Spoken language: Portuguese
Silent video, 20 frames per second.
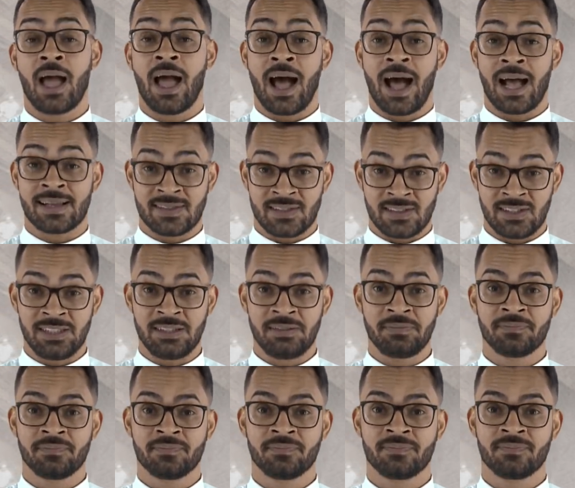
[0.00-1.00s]
Assim,
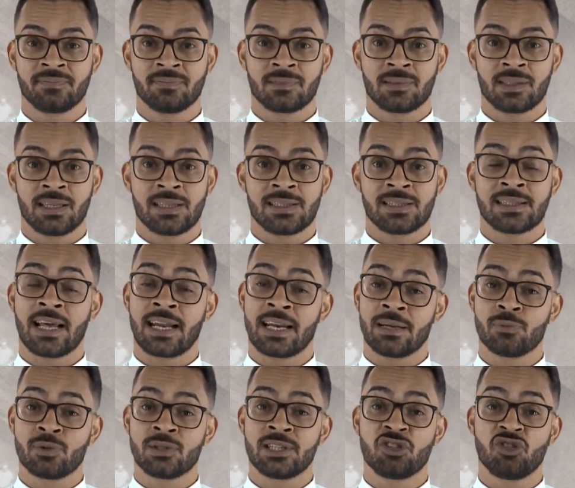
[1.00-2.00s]

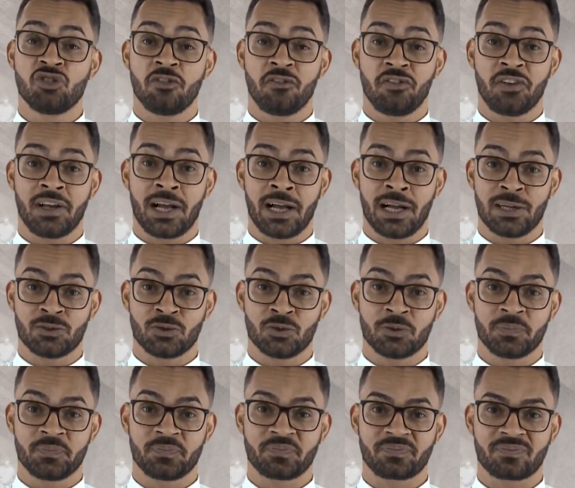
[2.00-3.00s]
estaremos edificando
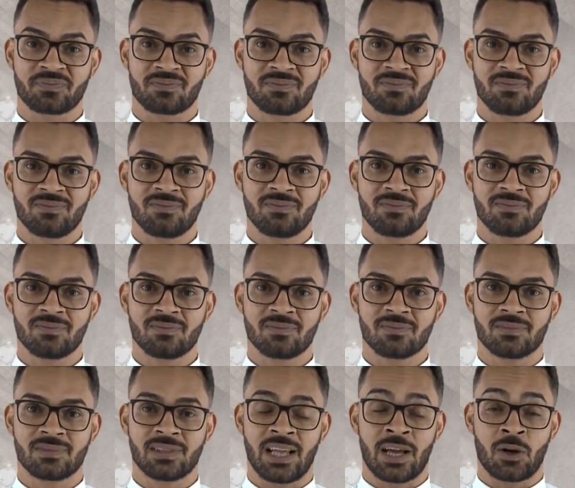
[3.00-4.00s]

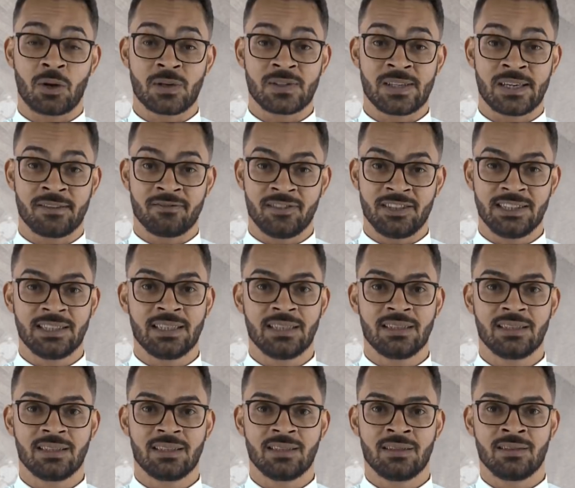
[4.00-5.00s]
a nossa vida
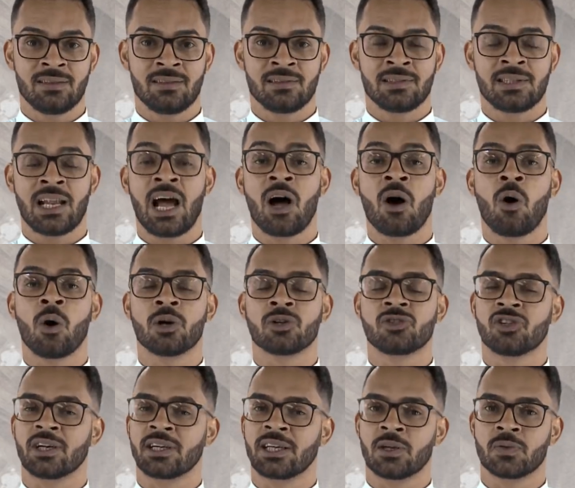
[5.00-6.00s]
na
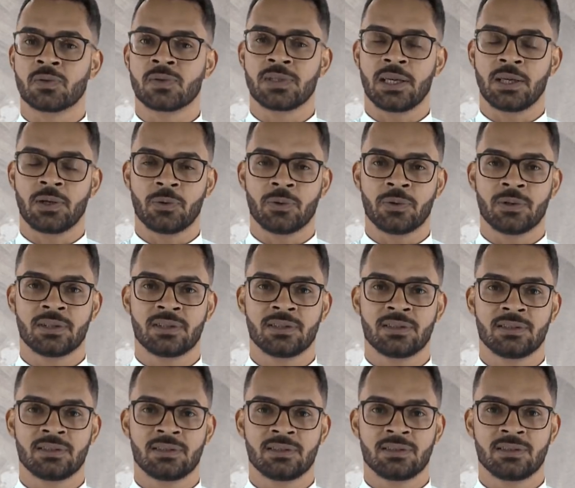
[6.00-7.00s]
rocha que é o Senhor.
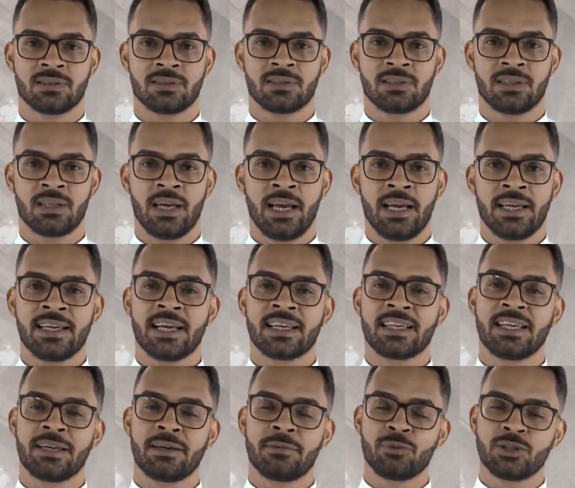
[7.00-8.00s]
E
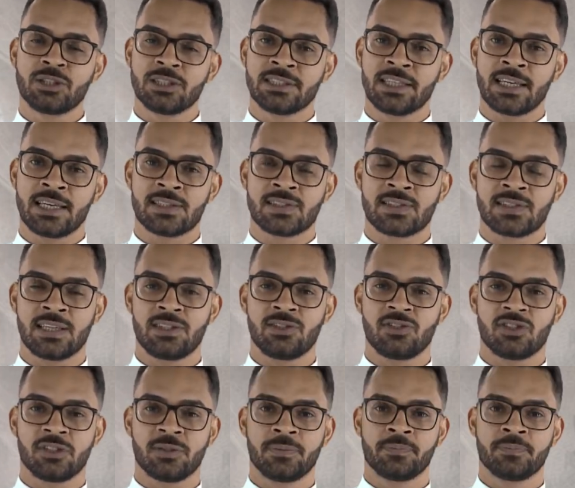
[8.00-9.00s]
aqui é muito
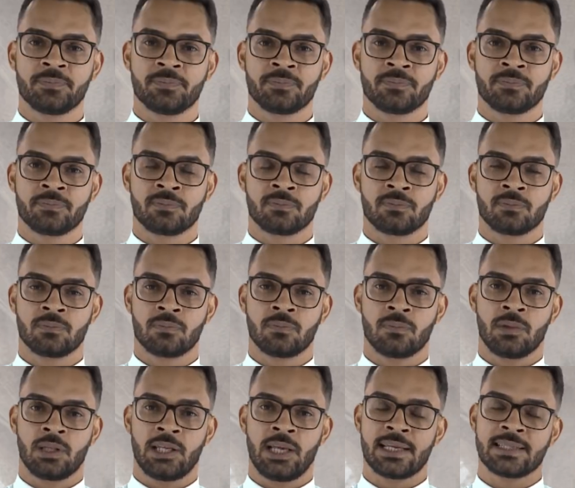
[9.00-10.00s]
interessante
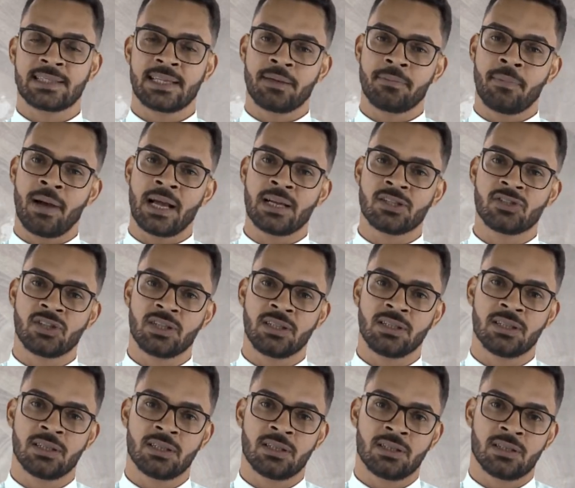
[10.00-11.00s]
que essa imagem
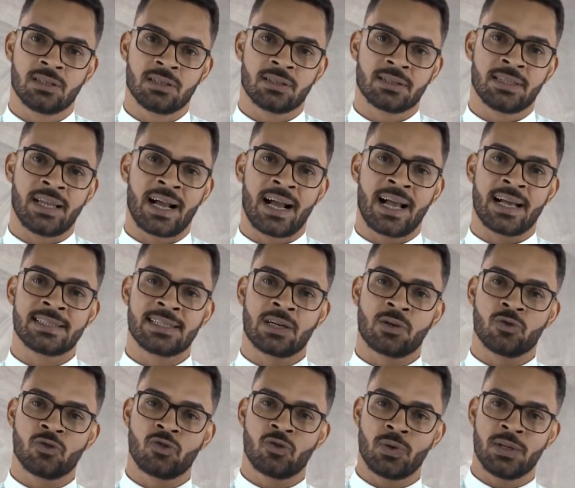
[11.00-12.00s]
da casa
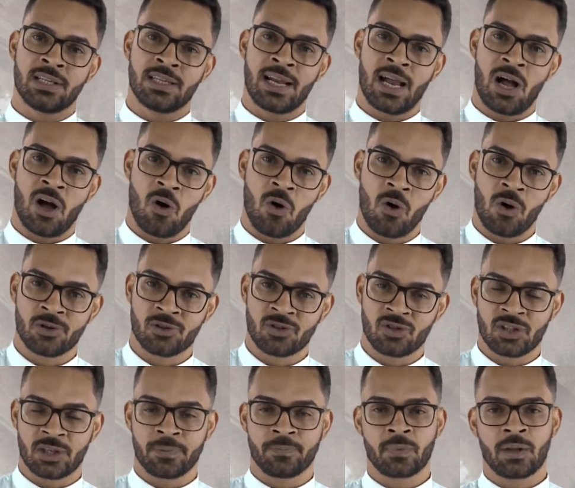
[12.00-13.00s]
construída na
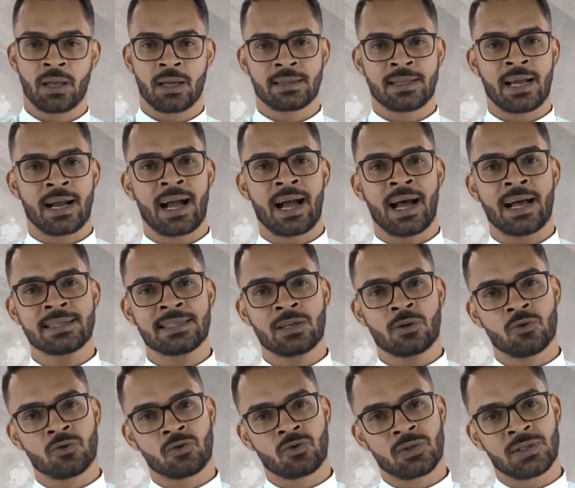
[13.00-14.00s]
rocha, da casa
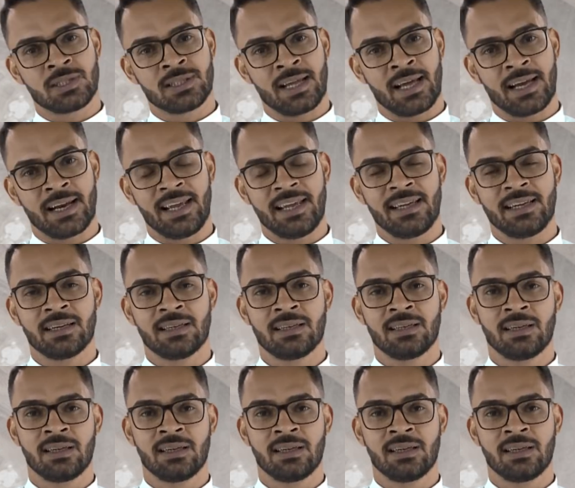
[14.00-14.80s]
construída na areia,